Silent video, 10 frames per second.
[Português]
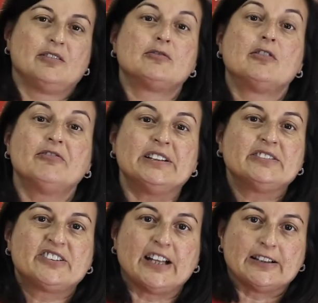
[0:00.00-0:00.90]
O governo
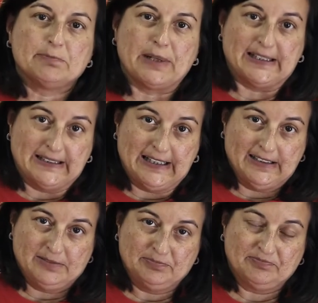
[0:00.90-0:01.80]
do estado do
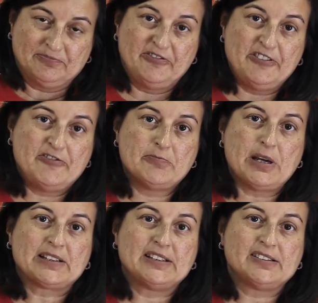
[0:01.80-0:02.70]
Paraná vive
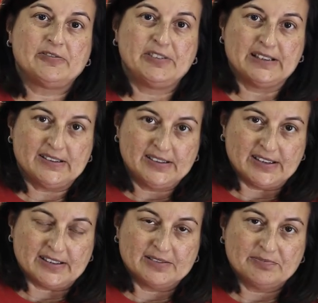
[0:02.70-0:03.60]
uma crise
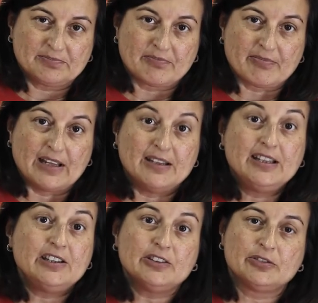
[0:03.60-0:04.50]
financeira
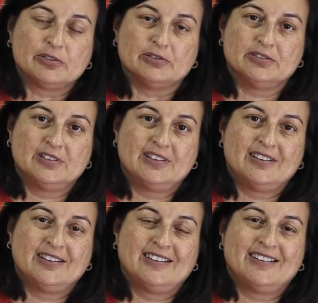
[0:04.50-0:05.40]
e isso
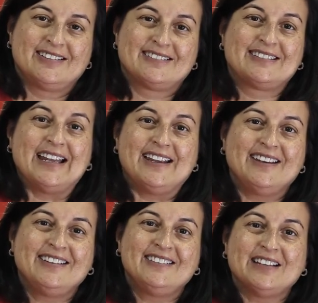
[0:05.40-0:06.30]

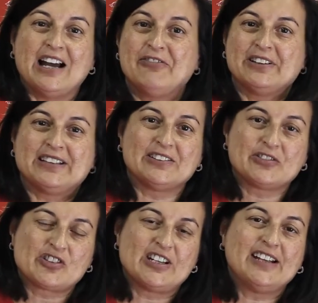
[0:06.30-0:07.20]
tem
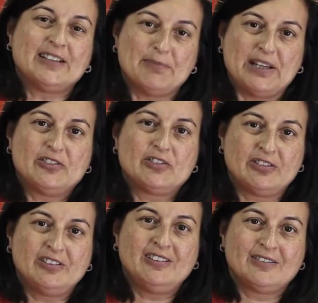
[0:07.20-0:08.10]
afetado
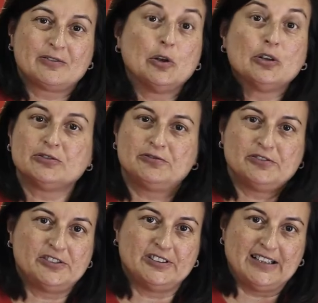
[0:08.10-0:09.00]
diretamente todo o
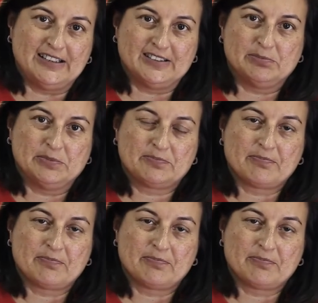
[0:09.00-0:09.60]
funcionalismo.